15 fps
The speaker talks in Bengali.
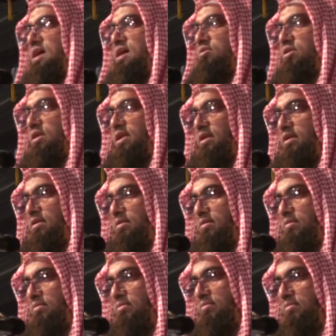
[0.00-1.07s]
না করেন
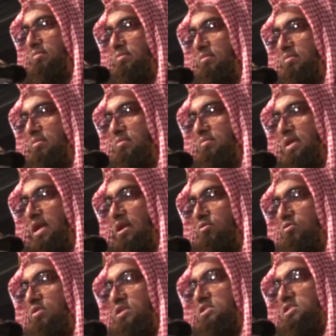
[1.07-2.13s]
তাহলে
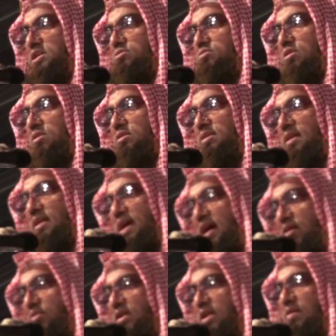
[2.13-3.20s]
তো উনি শিক্ষকতা না
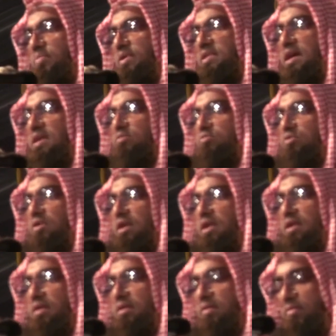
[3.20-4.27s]
করার বেদাত করলেন